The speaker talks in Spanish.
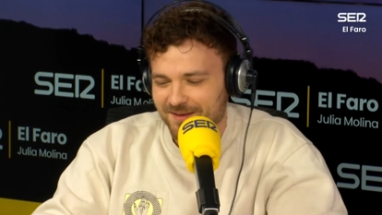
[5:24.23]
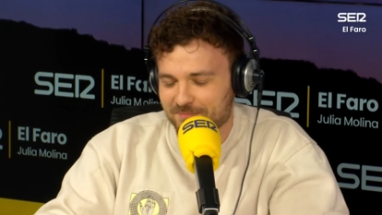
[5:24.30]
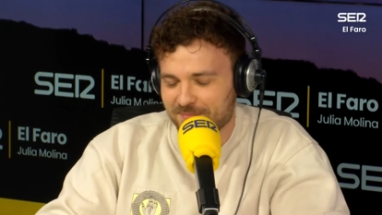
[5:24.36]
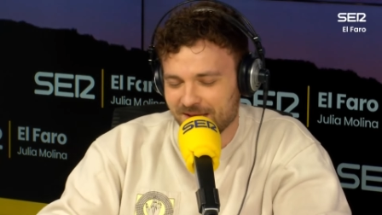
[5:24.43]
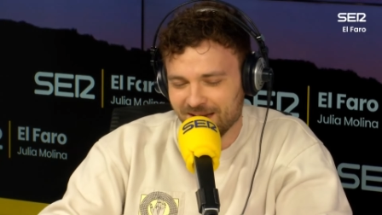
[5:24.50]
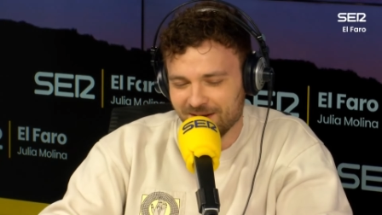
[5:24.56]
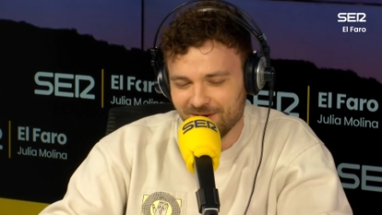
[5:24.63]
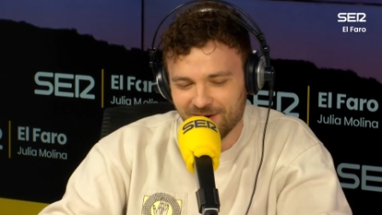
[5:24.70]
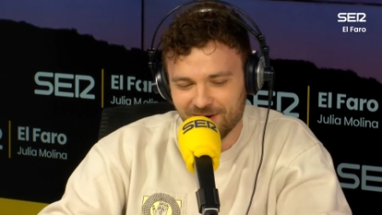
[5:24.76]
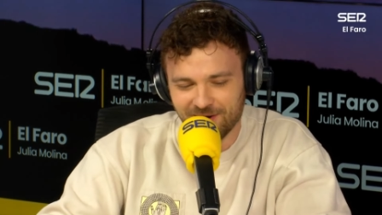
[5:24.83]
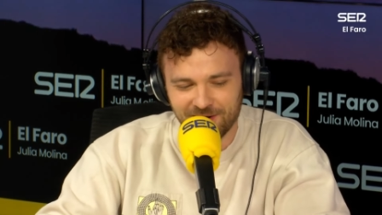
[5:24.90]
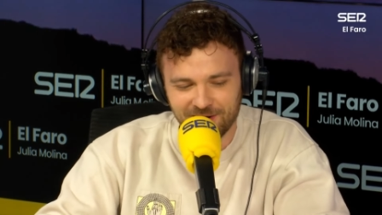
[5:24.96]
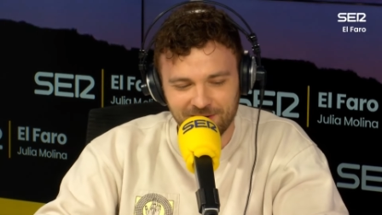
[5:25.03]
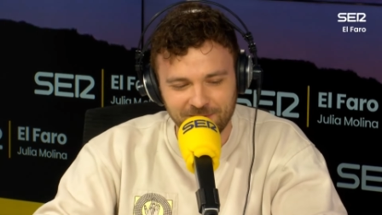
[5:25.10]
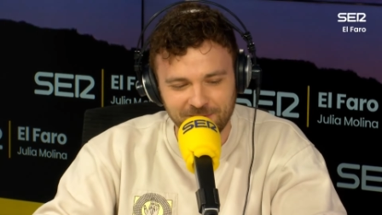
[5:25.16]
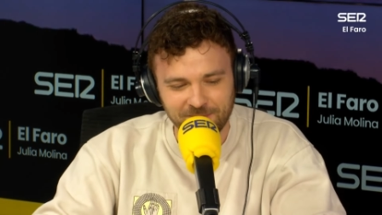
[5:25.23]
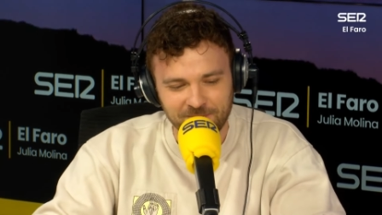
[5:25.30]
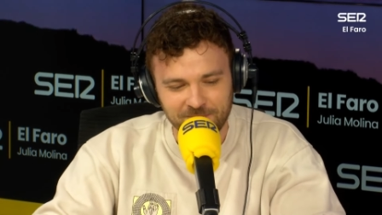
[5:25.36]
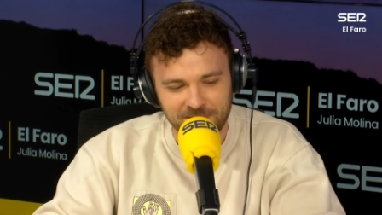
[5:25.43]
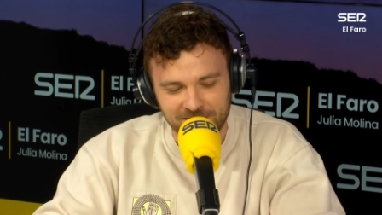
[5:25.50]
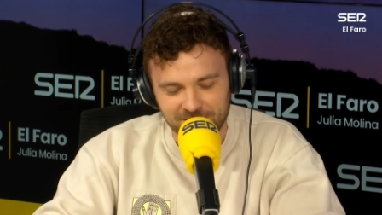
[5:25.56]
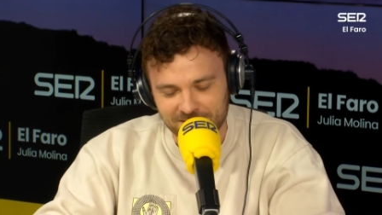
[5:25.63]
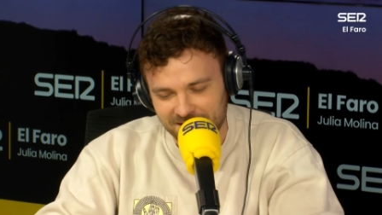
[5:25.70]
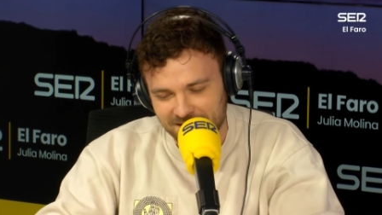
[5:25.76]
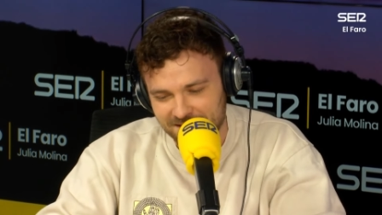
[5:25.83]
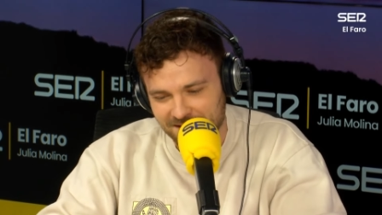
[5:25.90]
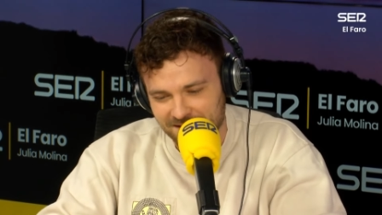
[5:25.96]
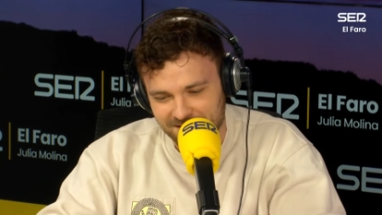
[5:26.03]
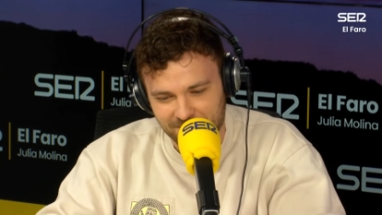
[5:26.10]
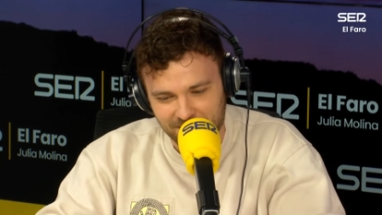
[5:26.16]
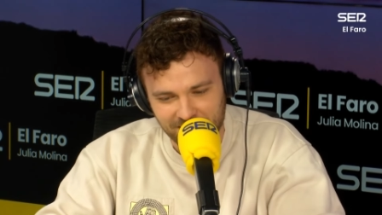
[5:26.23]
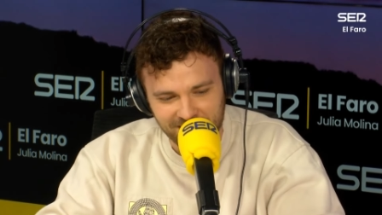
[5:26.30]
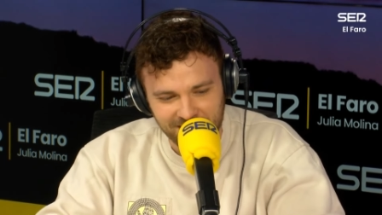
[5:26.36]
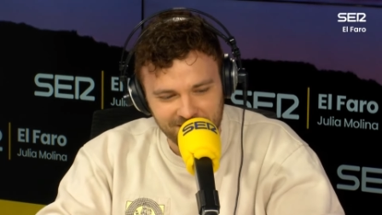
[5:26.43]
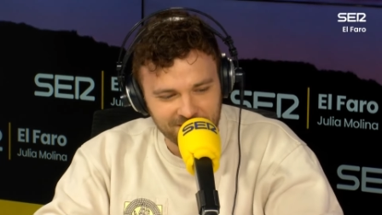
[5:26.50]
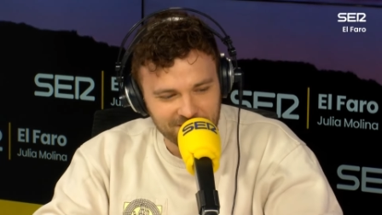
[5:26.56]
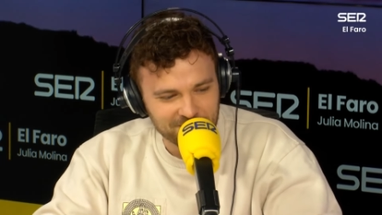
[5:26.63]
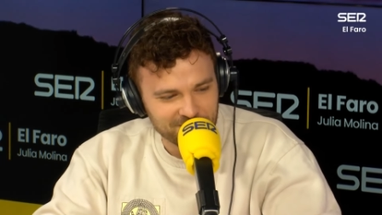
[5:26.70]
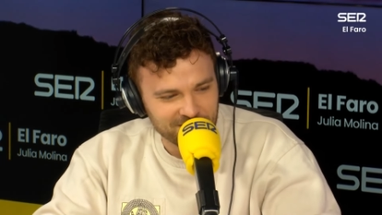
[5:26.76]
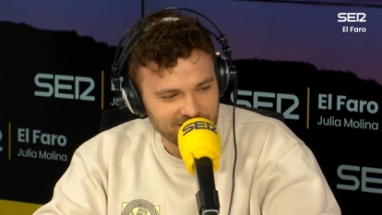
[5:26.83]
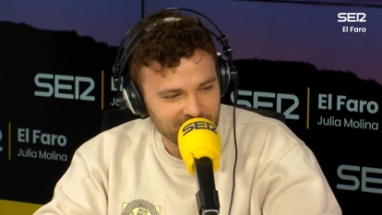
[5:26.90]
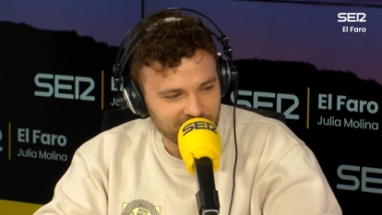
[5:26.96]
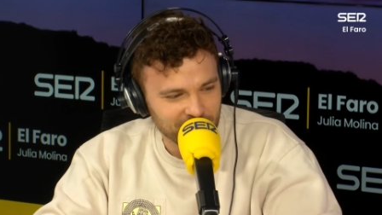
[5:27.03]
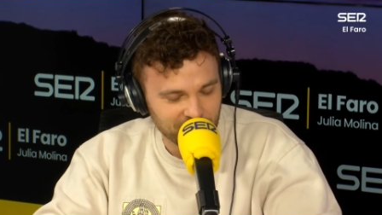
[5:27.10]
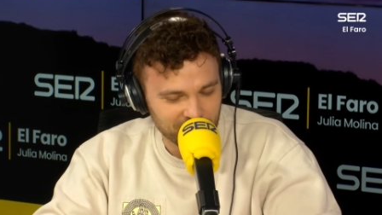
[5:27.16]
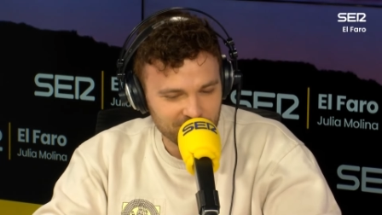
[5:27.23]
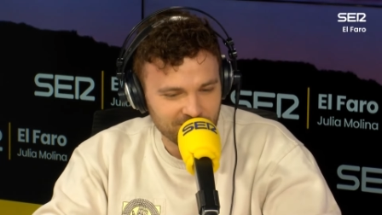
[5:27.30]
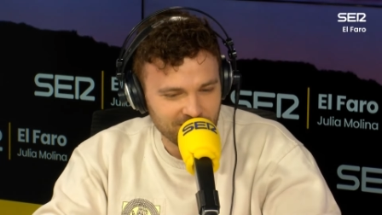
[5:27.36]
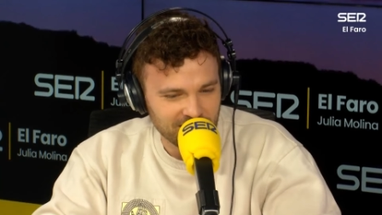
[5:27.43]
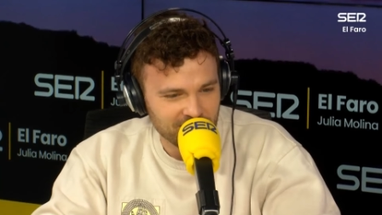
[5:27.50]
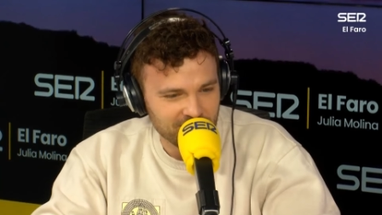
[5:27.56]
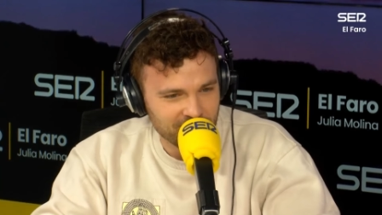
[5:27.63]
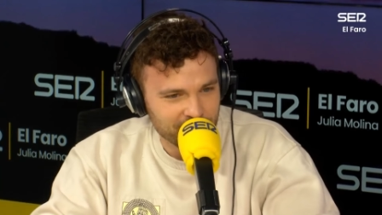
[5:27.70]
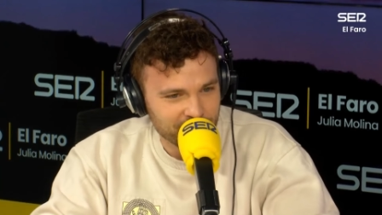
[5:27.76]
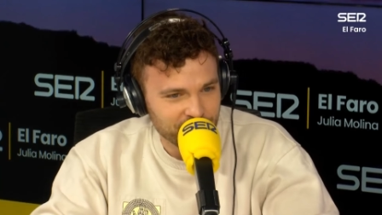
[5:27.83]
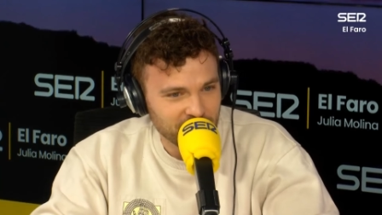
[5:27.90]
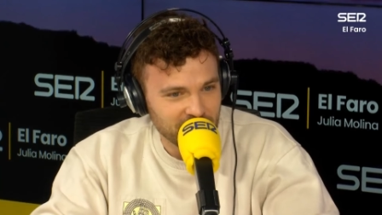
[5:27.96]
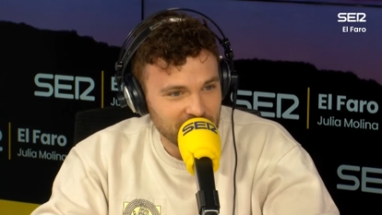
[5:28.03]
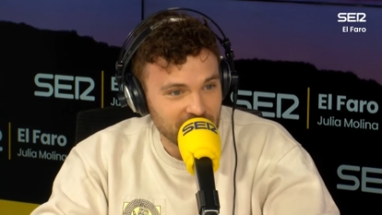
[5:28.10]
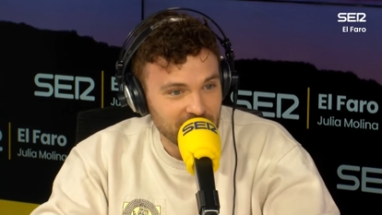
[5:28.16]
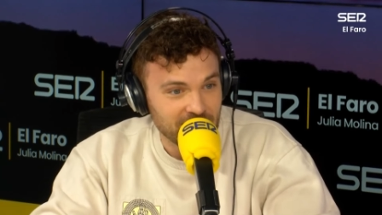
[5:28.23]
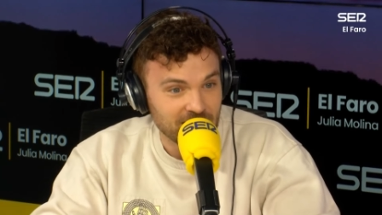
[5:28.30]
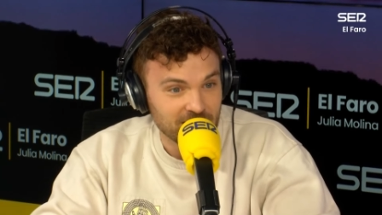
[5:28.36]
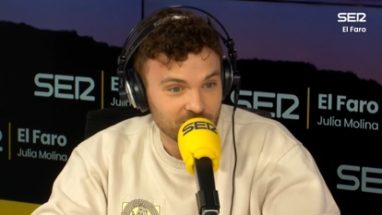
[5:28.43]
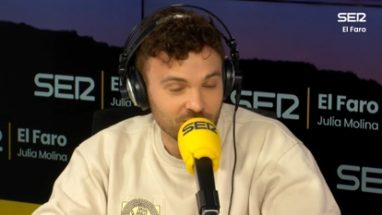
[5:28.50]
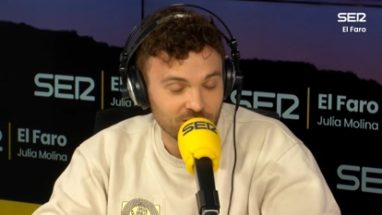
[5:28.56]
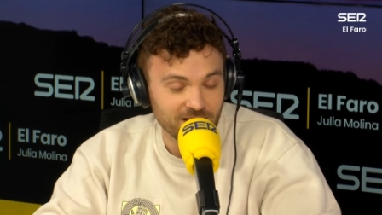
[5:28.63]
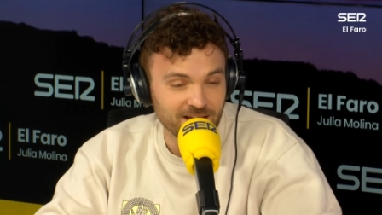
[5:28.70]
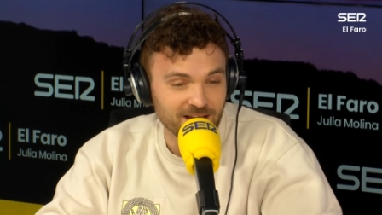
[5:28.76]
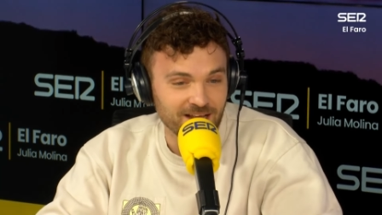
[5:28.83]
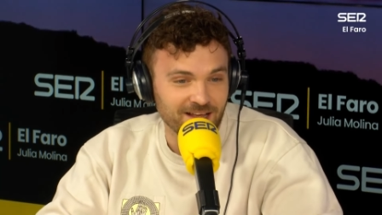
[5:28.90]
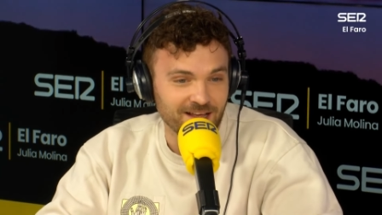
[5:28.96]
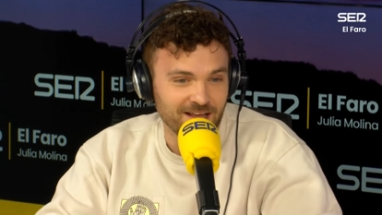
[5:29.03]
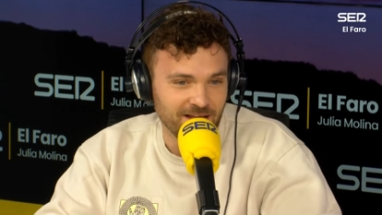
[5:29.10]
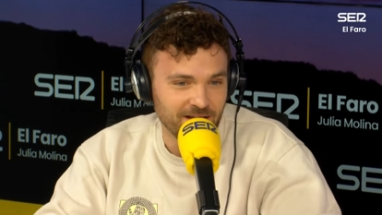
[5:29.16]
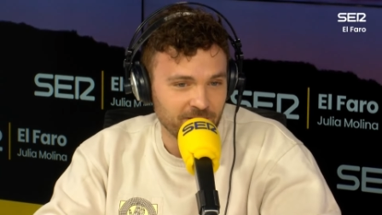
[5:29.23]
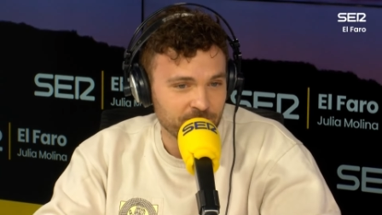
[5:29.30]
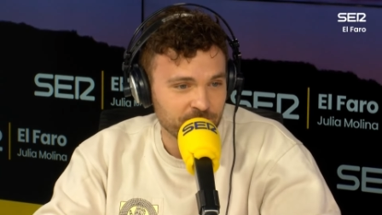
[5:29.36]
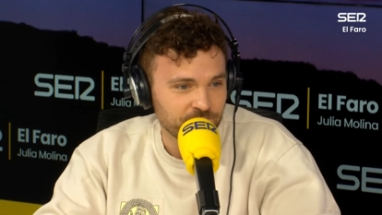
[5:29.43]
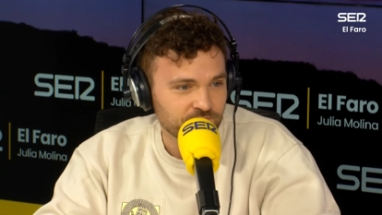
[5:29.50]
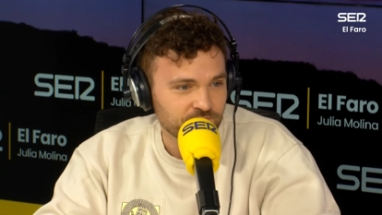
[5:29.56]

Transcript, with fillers: Pero, pero sí, sí, recuerdo aquello con mucha, mucho cariño. Y en el cole